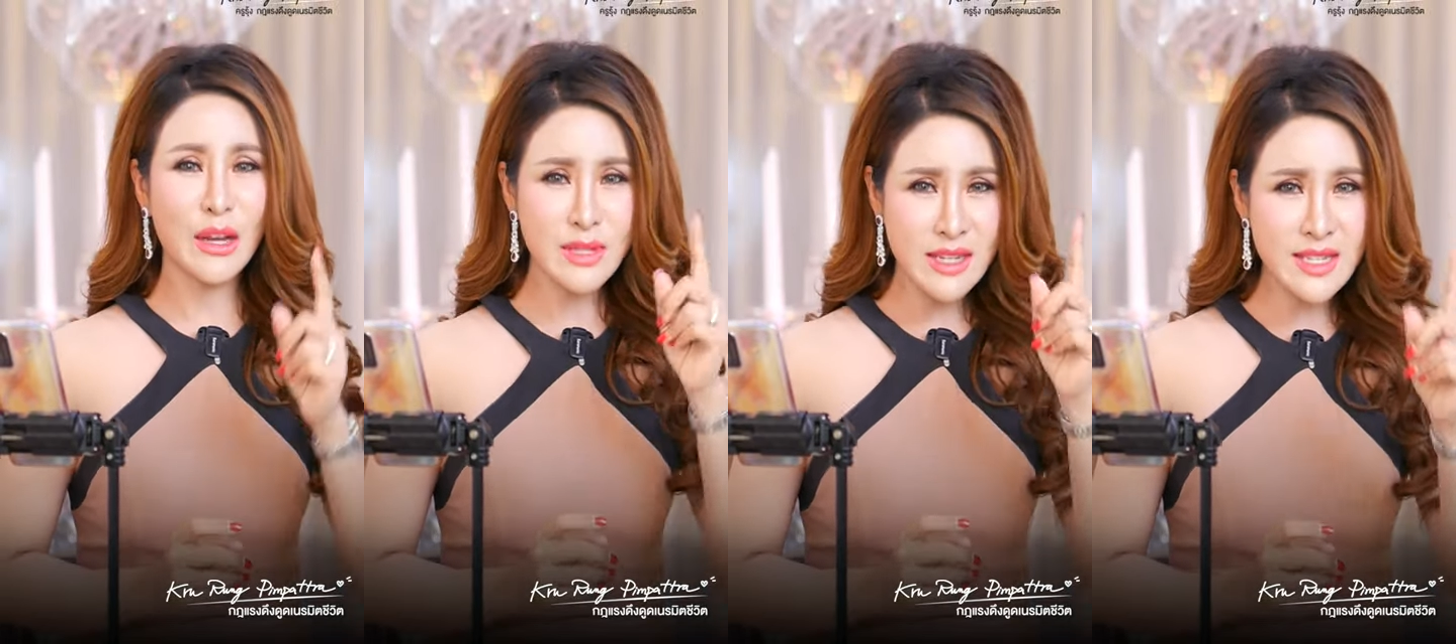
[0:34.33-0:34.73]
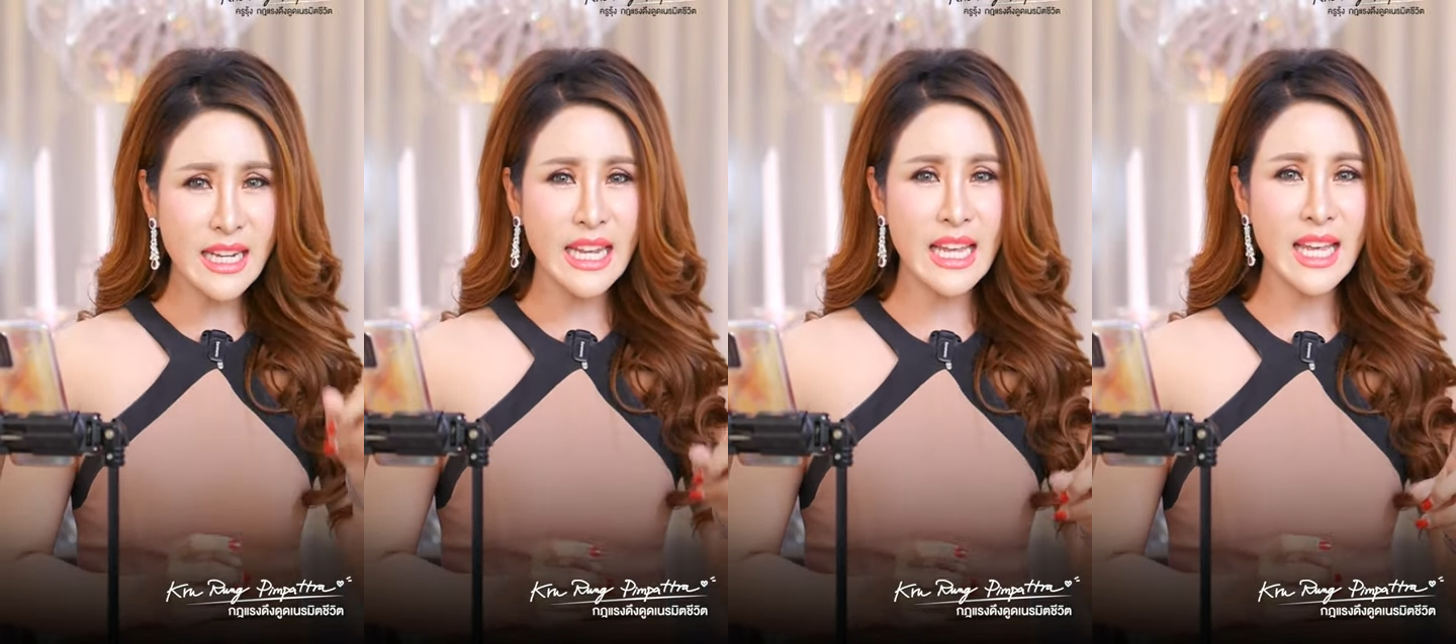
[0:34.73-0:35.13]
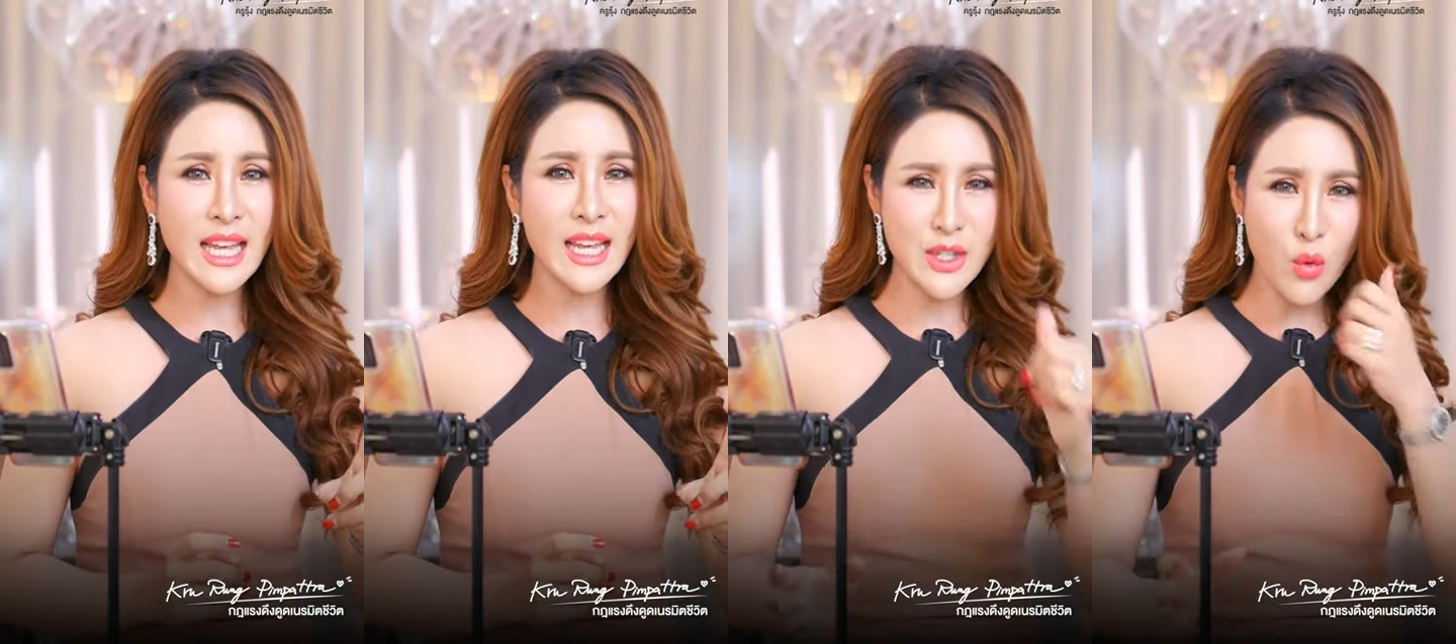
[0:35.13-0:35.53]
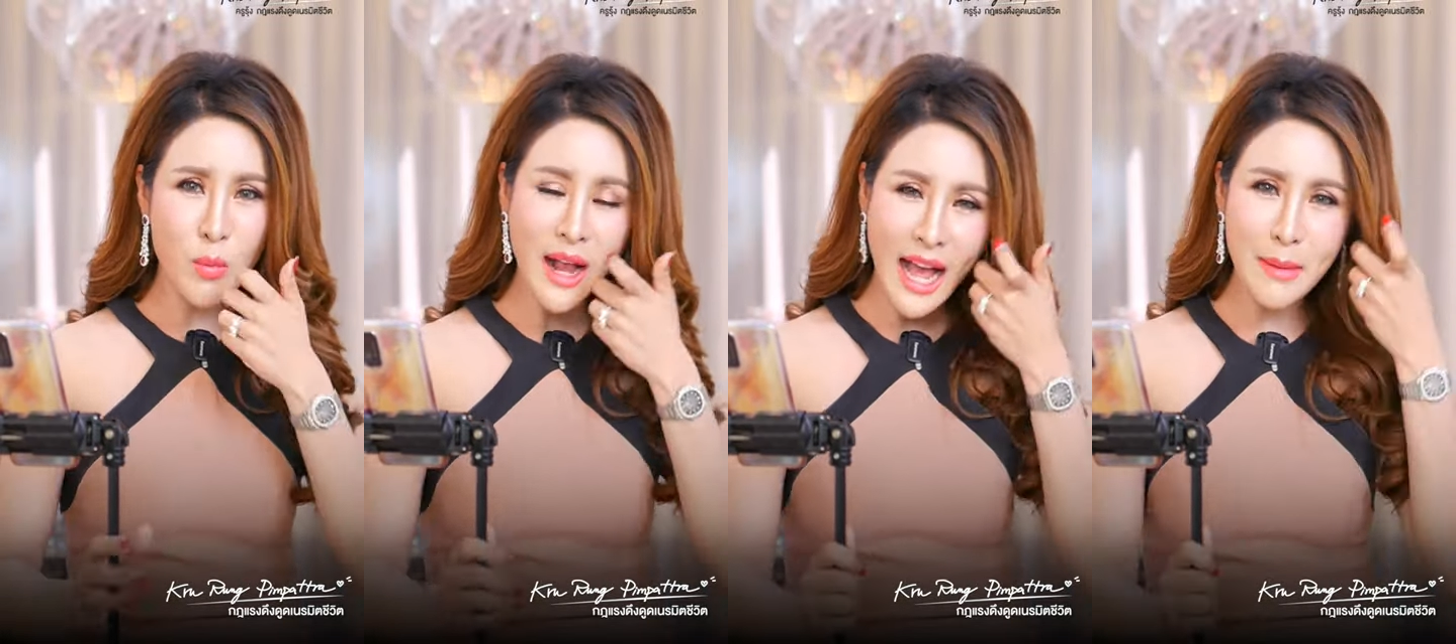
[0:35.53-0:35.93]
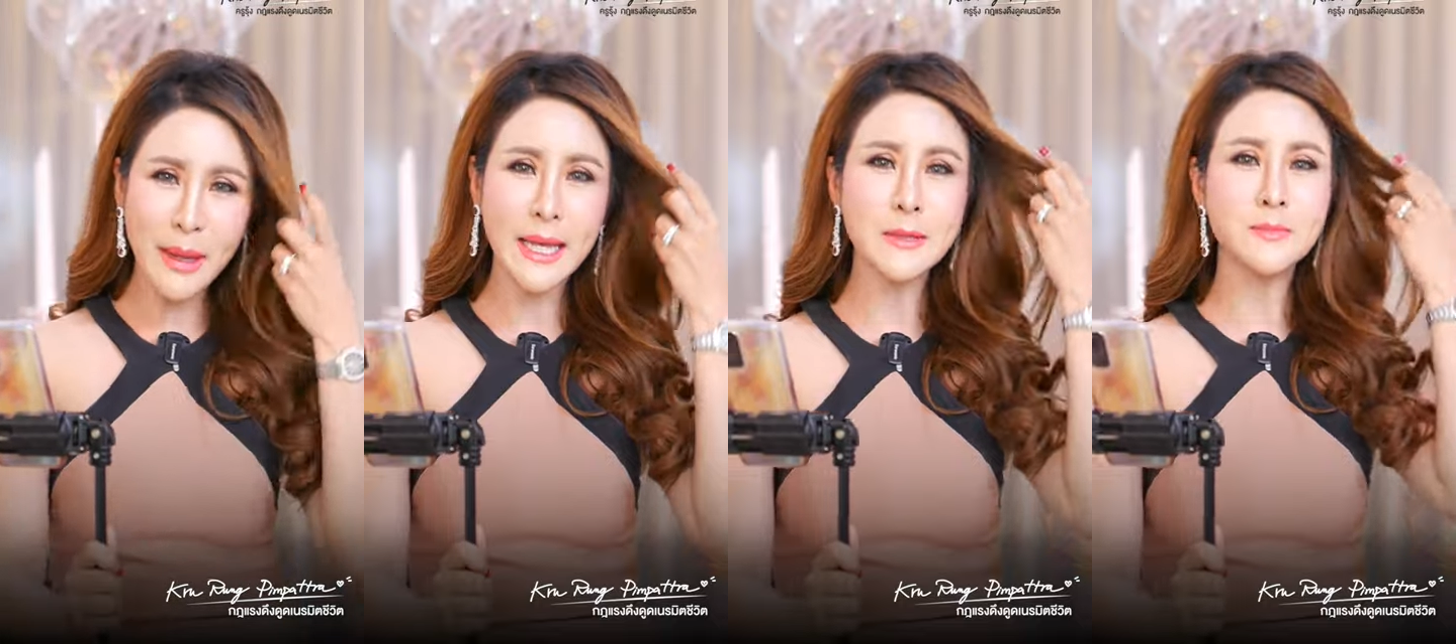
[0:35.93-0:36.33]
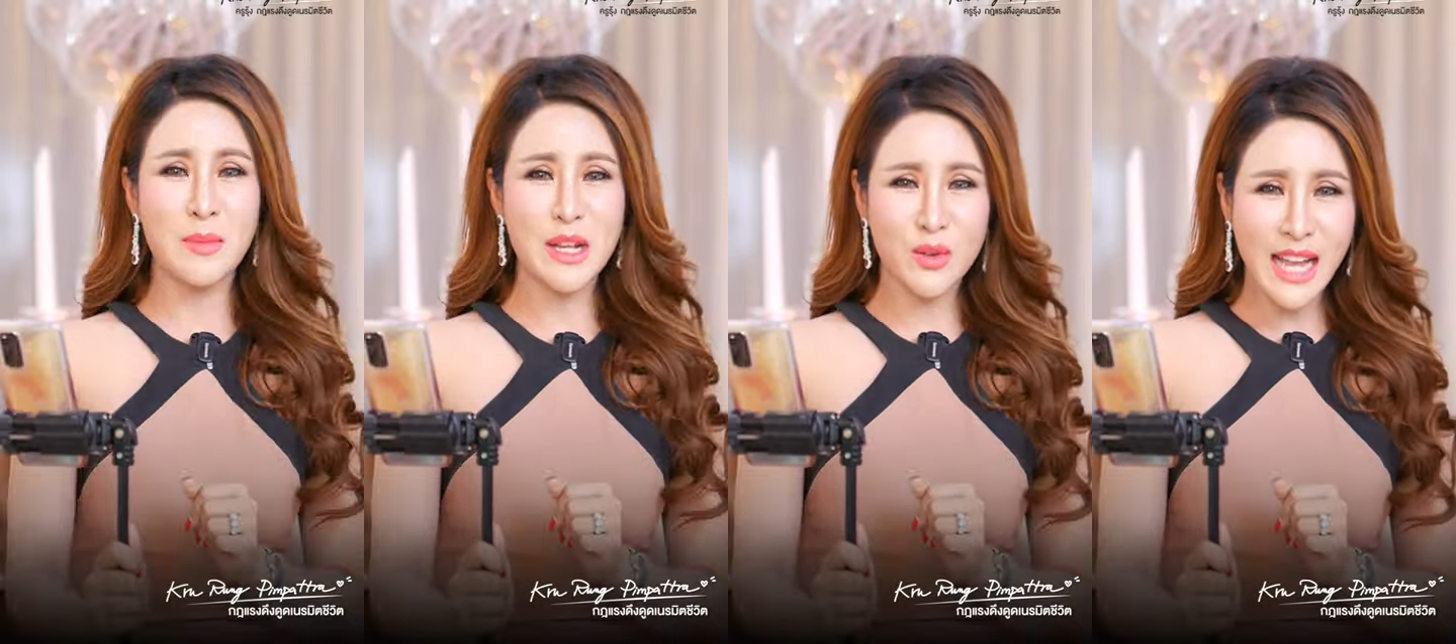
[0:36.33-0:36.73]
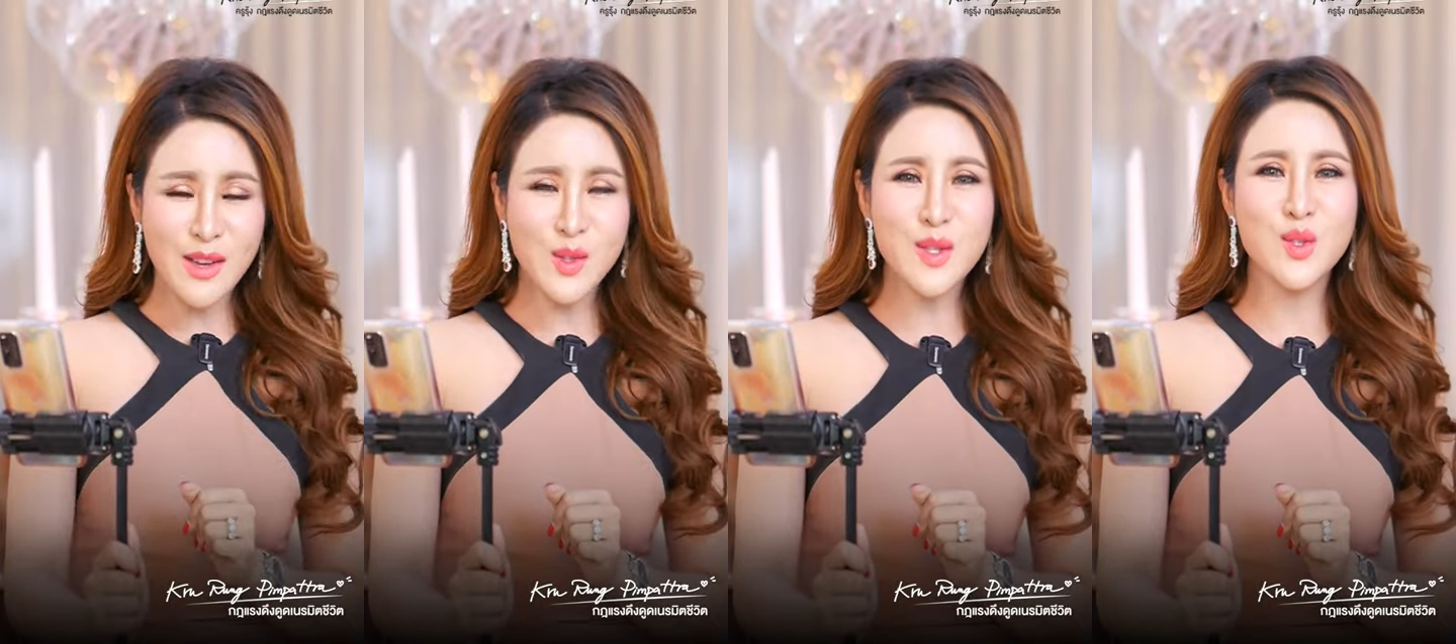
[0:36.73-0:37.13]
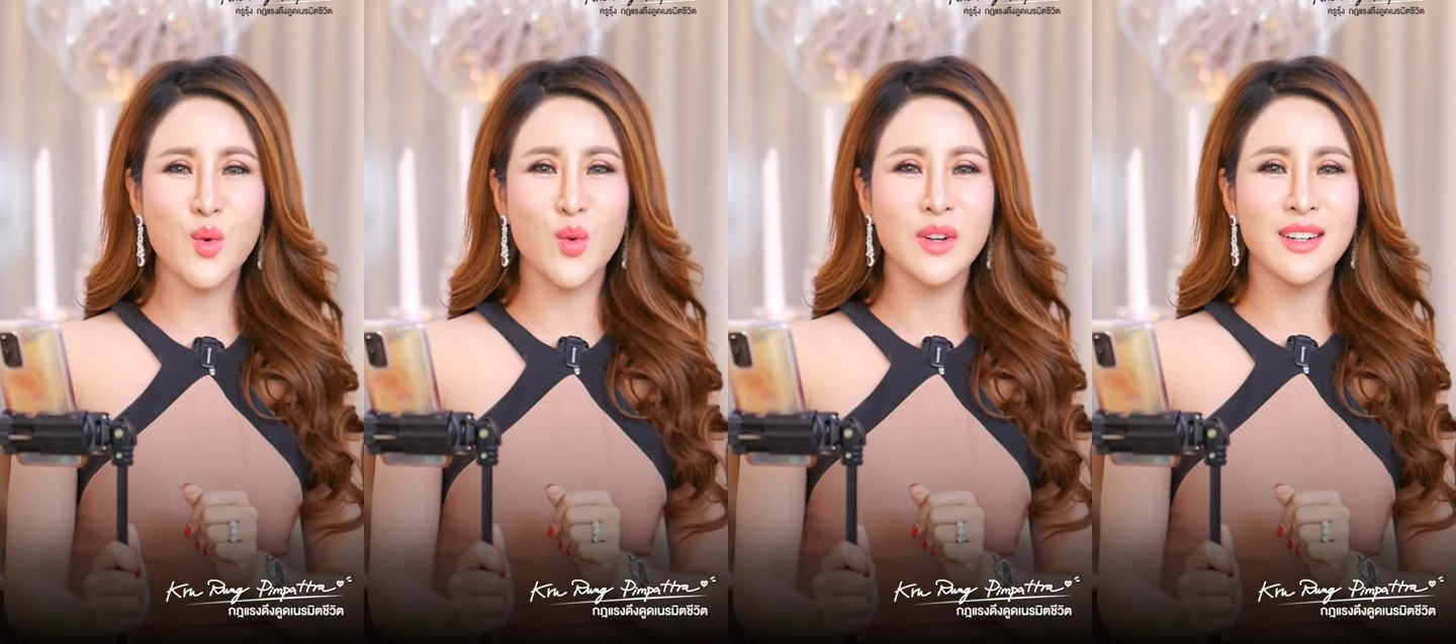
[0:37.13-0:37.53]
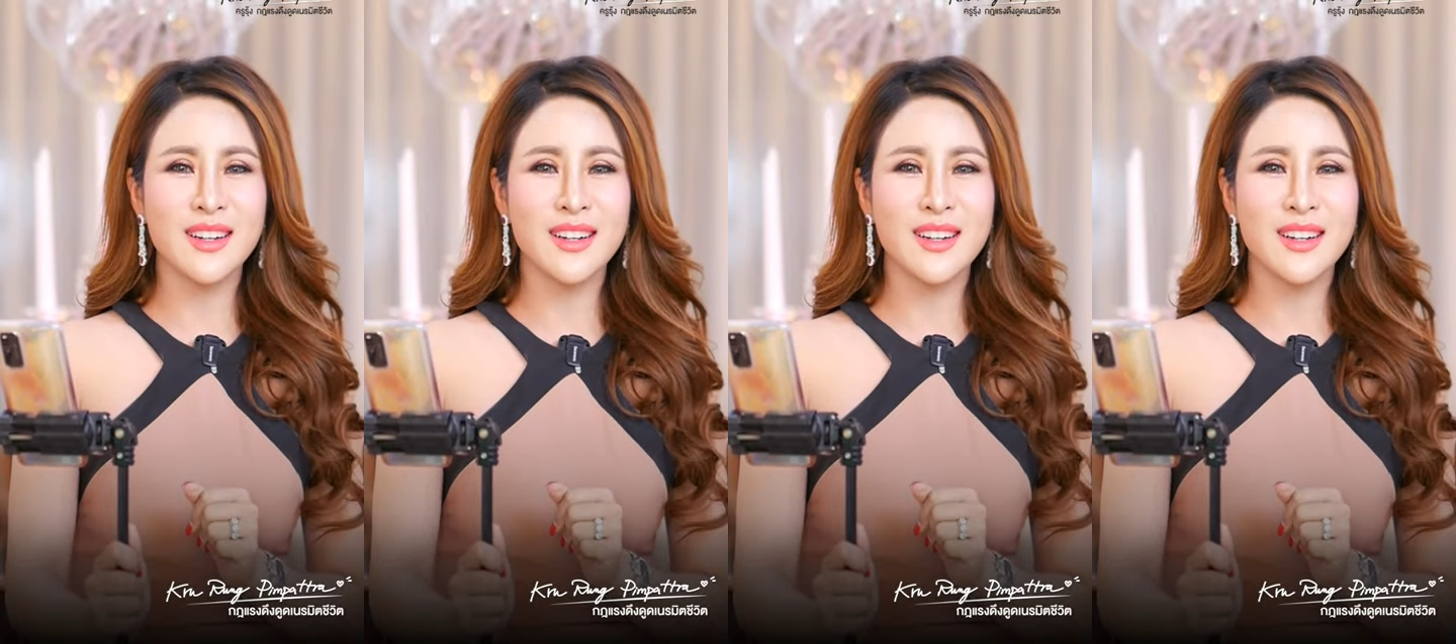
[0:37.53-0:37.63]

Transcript: เราซื้อสิ่งนี้มันจะคุ้มค่าไหมเรามีรองเท้าส้นสูง